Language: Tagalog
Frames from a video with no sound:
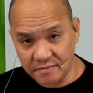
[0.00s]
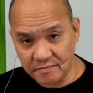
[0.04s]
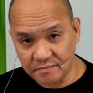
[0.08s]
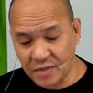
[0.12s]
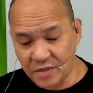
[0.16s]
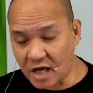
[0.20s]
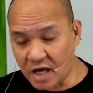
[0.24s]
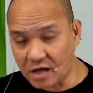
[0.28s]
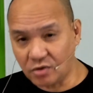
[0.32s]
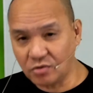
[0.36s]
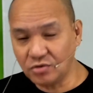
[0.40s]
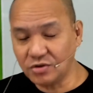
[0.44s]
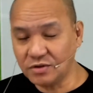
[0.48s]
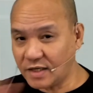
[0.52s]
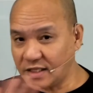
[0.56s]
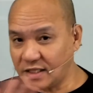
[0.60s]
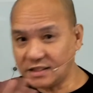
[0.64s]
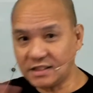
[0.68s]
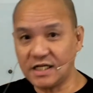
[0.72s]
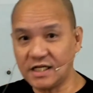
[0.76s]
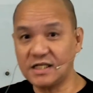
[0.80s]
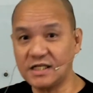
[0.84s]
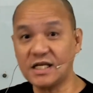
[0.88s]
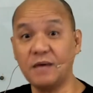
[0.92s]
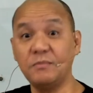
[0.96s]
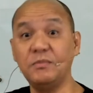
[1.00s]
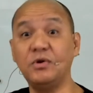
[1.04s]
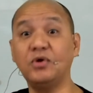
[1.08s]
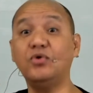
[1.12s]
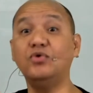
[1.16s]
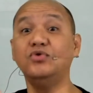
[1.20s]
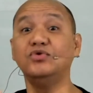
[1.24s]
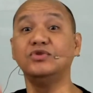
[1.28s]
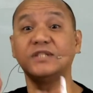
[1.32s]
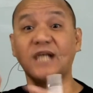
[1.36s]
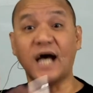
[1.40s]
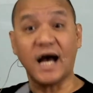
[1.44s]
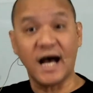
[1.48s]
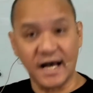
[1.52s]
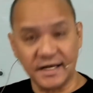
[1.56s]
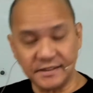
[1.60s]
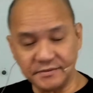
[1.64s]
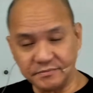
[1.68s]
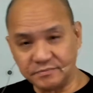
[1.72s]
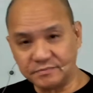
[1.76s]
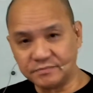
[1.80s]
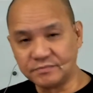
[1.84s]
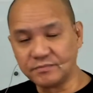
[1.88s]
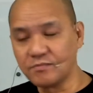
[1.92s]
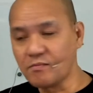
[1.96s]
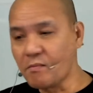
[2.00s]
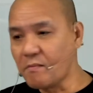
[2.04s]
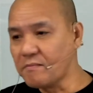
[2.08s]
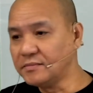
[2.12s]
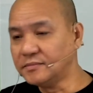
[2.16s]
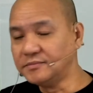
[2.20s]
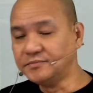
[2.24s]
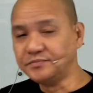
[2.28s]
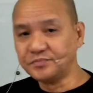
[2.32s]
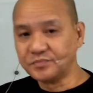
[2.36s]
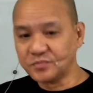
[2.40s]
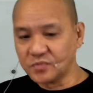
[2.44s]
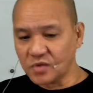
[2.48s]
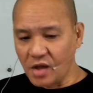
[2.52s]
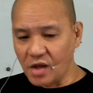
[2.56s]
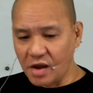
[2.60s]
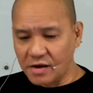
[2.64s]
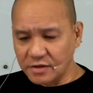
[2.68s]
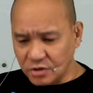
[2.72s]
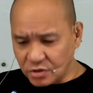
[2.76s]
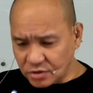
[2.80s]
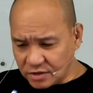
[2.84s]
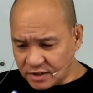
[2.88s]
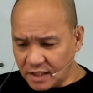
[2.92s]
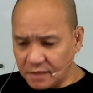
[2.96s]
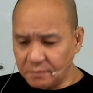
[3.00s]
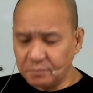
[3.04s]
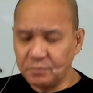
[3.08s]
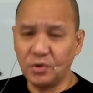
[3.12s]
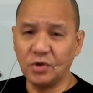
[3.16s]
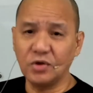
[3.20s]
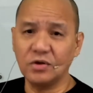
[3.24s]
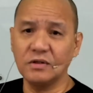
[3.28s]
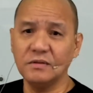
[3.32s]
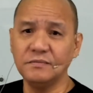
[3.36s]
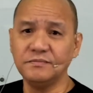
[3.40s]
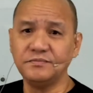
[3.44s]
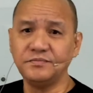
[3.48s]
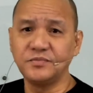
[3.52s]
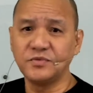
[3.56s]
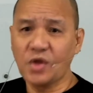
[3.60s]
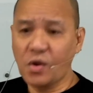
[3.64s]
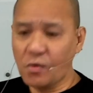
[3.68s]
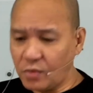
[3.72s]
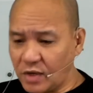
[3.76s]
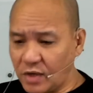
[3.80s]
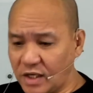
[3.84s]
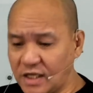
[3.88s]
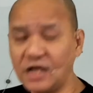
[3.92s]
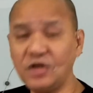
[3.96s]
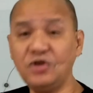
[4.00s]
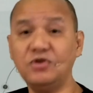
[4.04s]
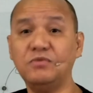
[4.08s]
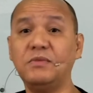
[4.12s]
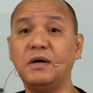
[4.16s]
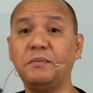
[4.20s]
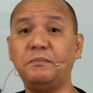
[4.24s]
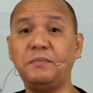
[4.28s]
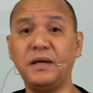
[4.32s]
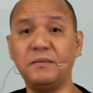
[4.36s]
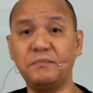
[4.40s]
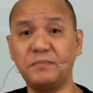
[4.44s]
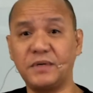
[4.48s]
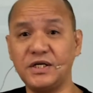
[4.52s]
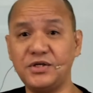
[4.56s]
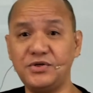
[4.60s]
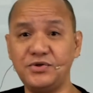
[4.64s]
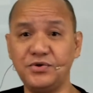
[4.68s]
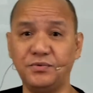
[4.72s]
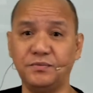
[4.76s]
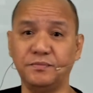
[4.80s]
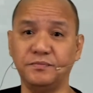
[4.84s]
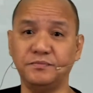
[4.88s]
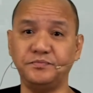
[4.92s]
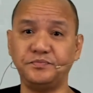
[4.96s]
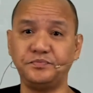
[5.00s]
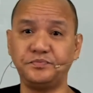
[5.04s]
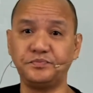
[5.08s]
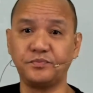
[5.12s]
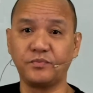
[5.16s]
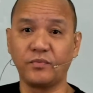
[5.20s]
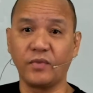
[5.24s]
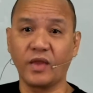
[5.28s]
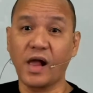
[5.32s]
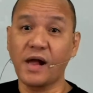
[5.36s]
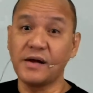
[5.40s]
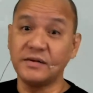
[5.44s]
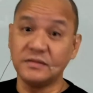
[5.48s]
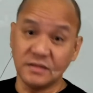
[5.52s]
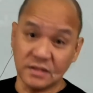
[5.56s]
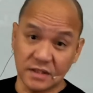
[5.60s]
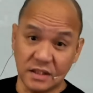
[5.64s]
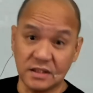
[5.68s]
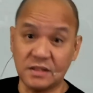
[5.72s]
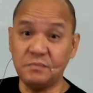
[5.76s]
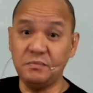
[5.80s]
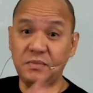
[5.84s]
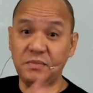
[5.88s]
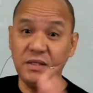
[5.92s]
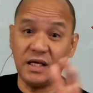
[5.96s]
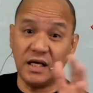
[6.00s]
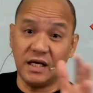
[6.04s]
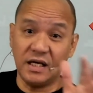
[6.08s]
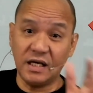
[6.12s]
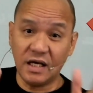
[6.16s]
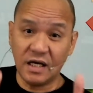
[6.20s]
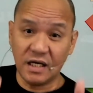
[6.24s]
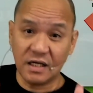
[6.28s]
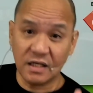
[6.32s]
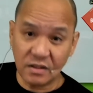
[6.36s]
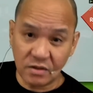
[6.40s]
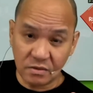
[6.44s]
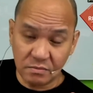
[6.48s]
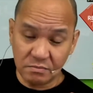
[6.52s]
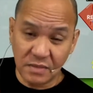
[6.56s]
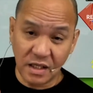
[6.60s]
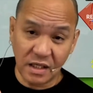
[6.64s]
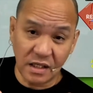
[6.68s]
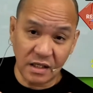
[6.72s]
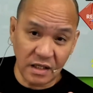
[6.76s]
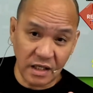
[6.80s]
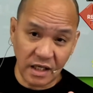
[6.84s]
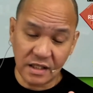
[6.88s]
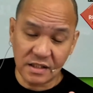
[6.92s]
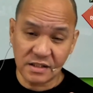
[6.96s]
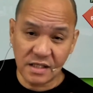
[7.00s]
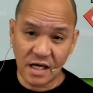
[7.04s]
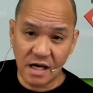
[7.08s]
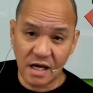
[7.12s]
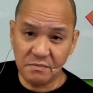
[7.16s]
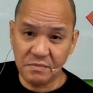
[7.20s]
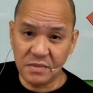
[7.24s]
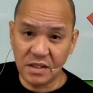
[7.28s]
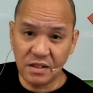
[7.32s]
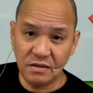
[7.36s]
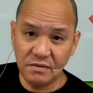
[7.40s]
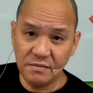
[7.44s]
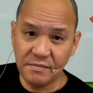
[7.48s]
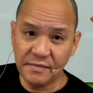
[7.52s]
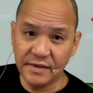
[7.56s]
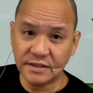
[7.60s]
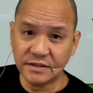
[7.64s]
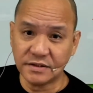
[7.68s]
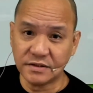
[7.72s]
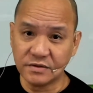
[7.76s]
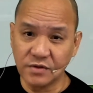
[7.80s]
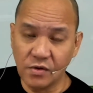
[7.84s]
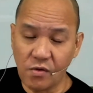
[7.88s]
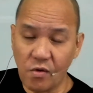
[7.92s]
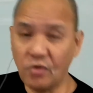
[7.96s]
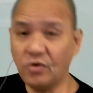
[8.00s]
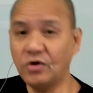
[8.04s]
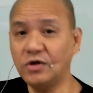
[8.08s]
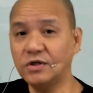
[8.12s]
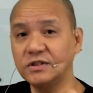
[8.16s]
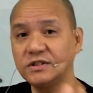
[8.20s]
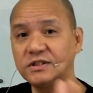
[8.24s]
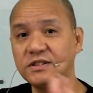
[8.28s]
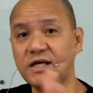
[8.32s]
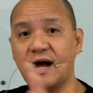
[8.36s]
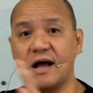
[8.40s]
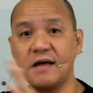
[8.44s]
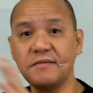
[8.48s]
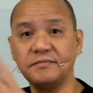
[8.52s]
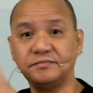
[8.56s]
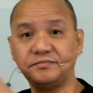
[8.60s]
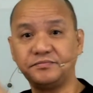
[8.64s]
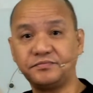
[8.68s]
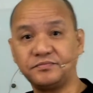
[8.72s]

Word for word: Ah, kung, walang sinasabi kung saan. So therefore, huwag kayong magpe-presume na sa BIR mag-examine e or sa